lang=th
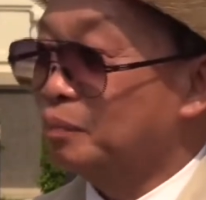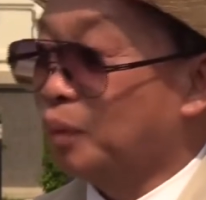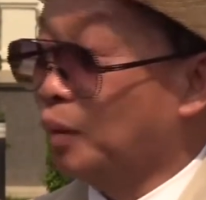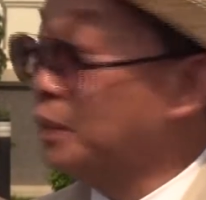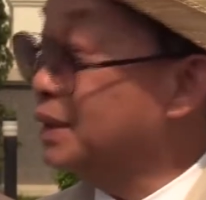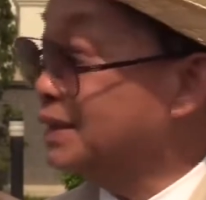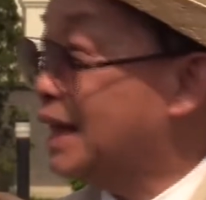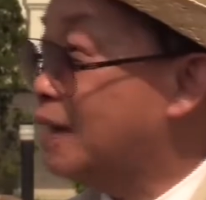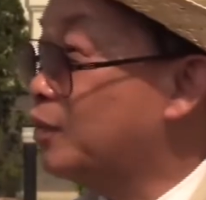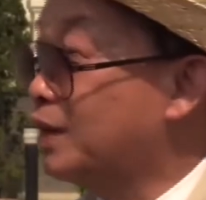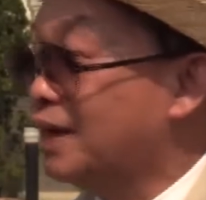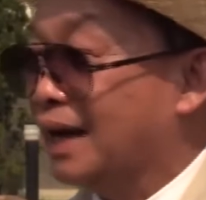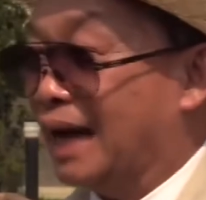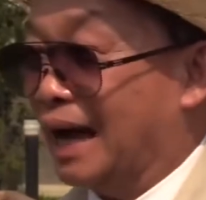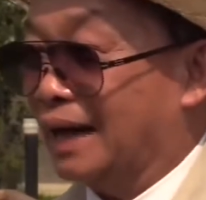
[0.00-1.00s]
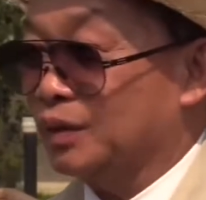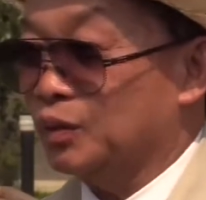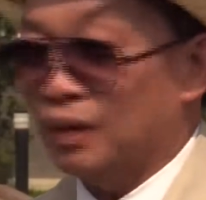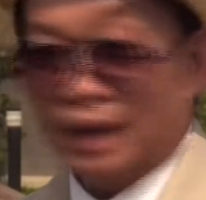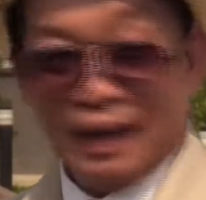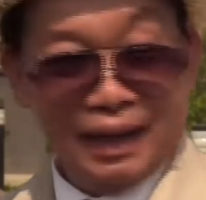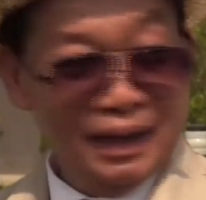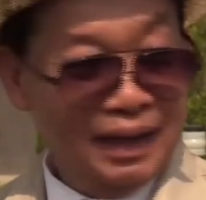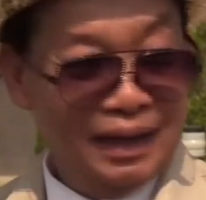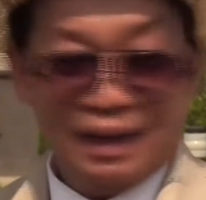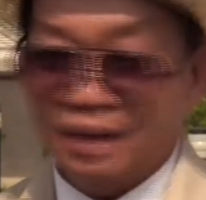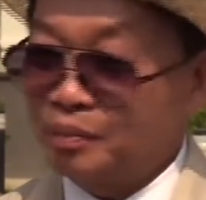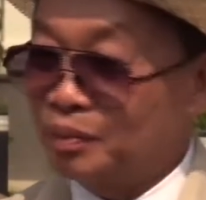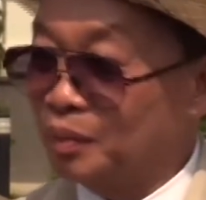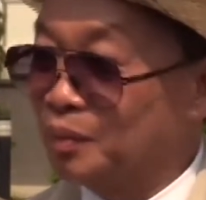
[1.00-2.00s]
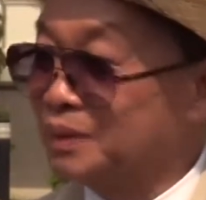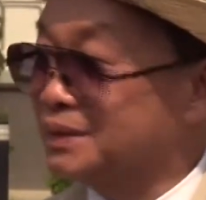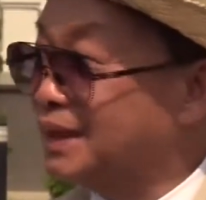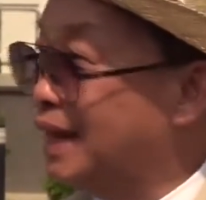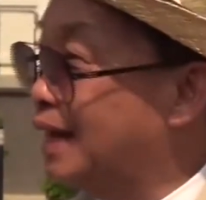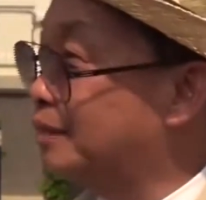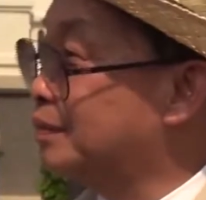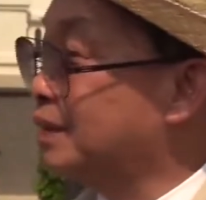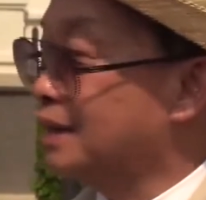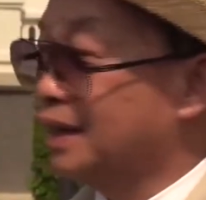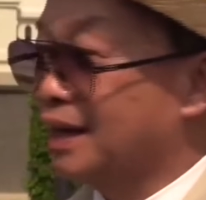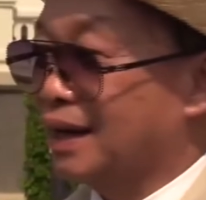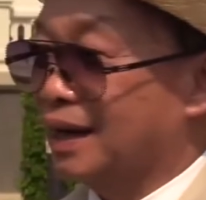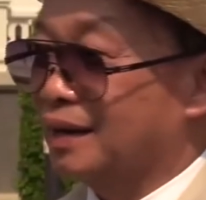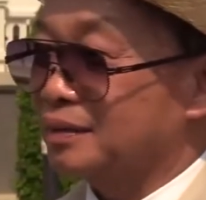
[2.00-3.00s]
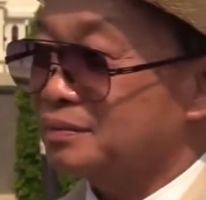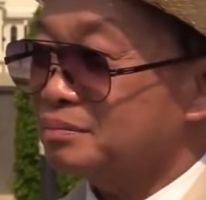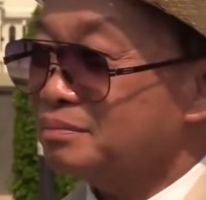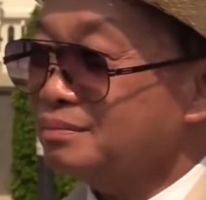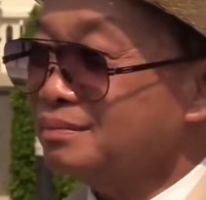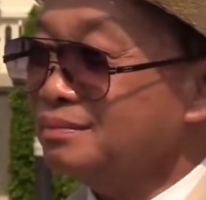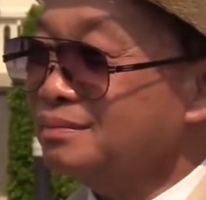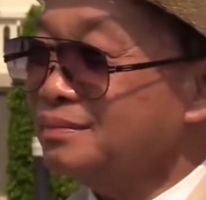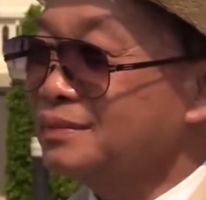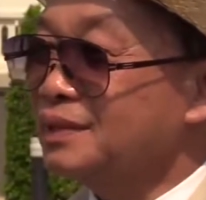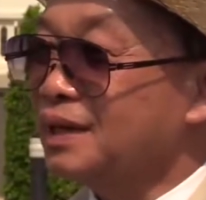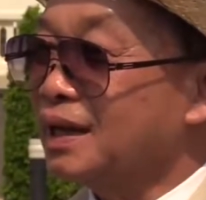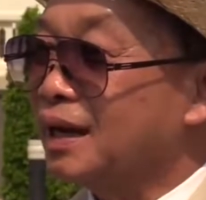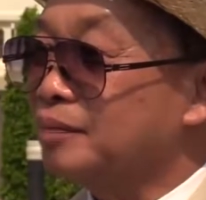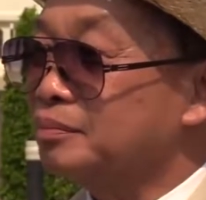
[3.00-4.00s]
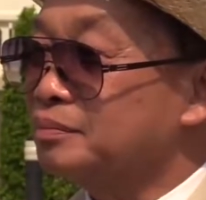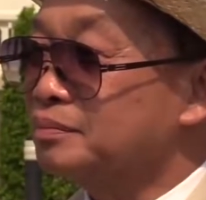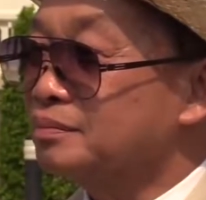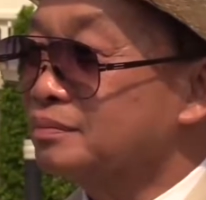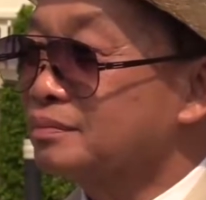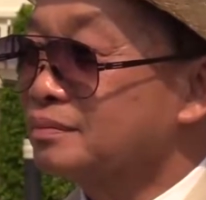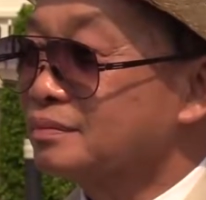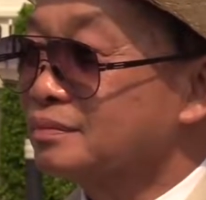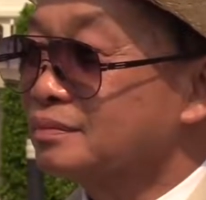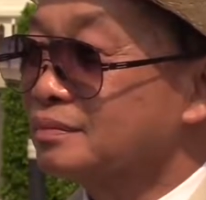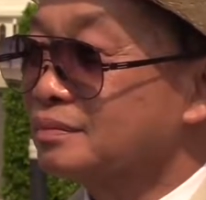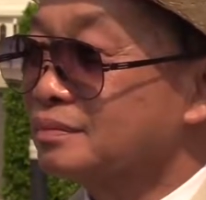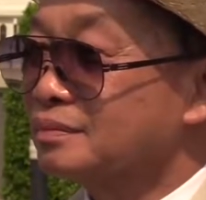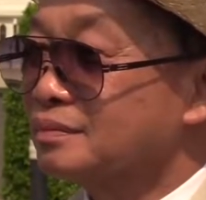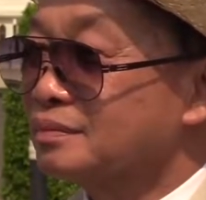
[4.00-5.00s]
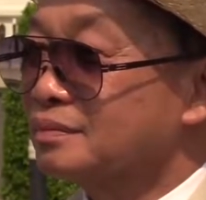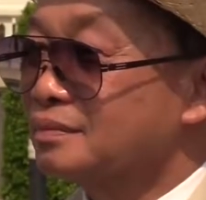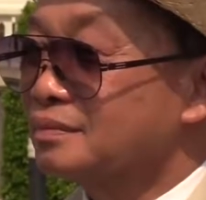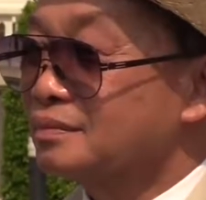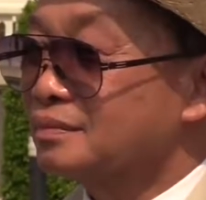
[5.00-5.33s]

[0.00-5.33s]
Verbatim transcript: ผมไม่ทราบว่าหลังไม่ทราบอะไรนี้ผมดูเลขที่แน่นอนนะครับ ไม่เกินเจ็ดล้าน